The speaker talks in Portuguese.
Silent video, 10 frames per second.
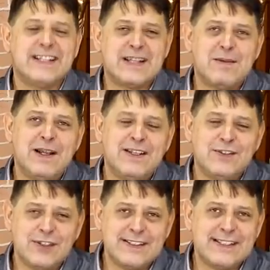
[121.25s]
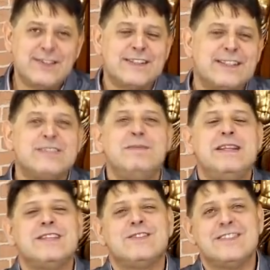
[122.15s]
trabalhando todas as nossas
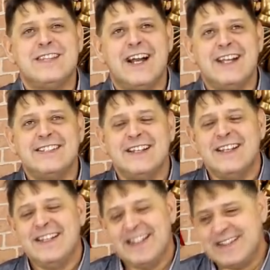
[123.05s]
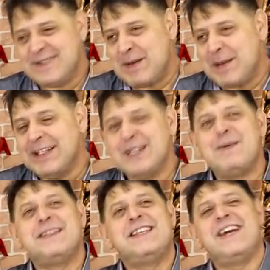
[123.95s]
mídias sociais. A gente vai mandando
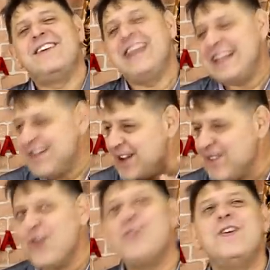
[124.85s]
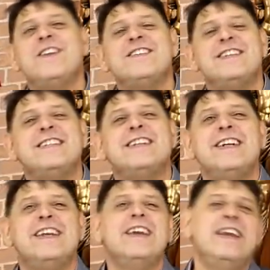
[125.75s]
material e ele que vai envolvendo a gente
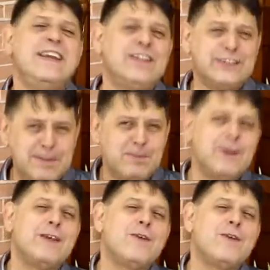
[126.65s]
aí. Então você pode